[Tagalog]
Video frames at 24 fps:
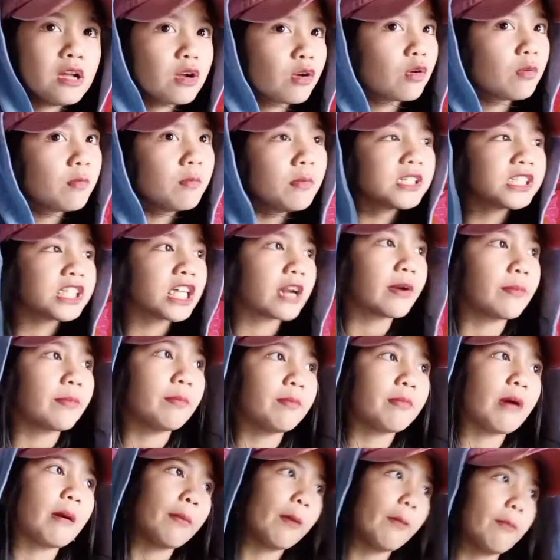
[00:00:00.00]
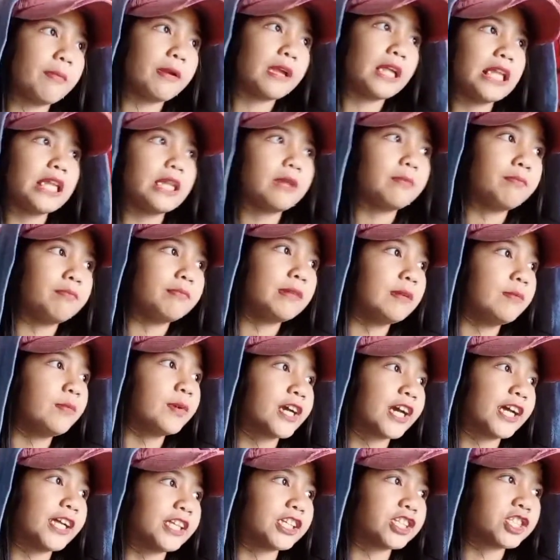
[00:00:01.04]
Kung masarap yung papapili,
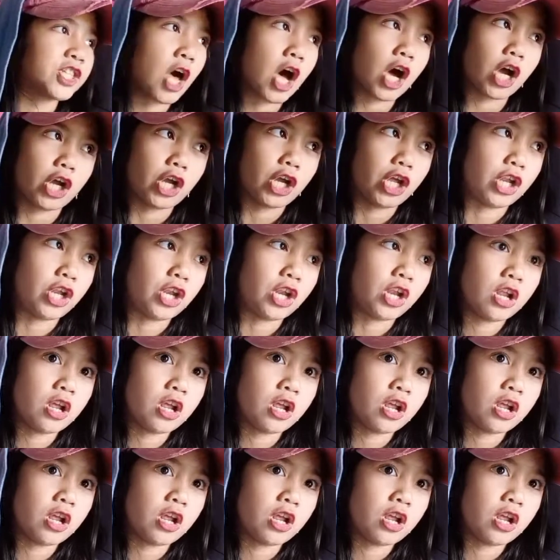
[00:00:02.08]
bibigay niya sa akin,